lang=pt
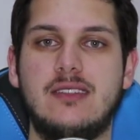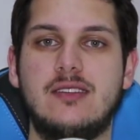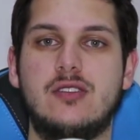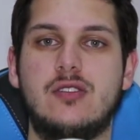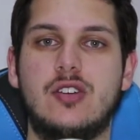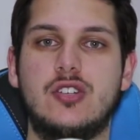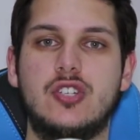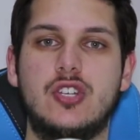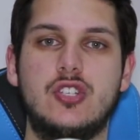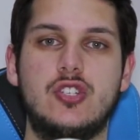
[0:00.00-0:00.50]

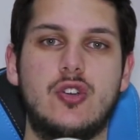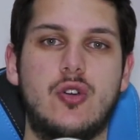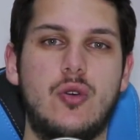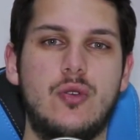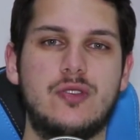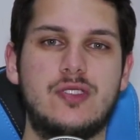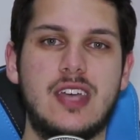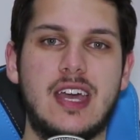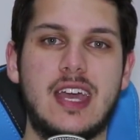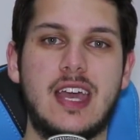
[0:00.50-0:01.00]
então a gente
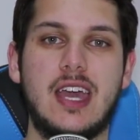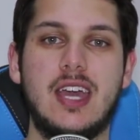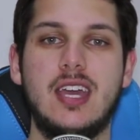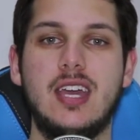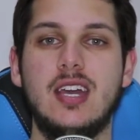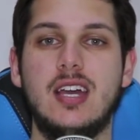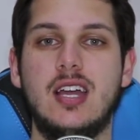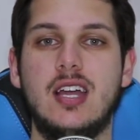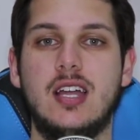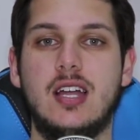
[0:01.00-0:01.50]
consegue
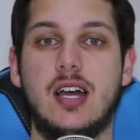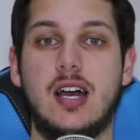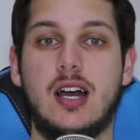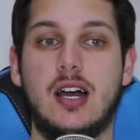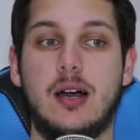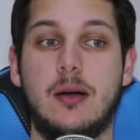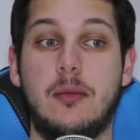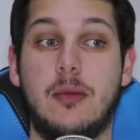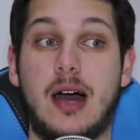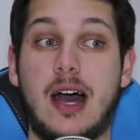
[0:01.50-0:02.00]
aí uh,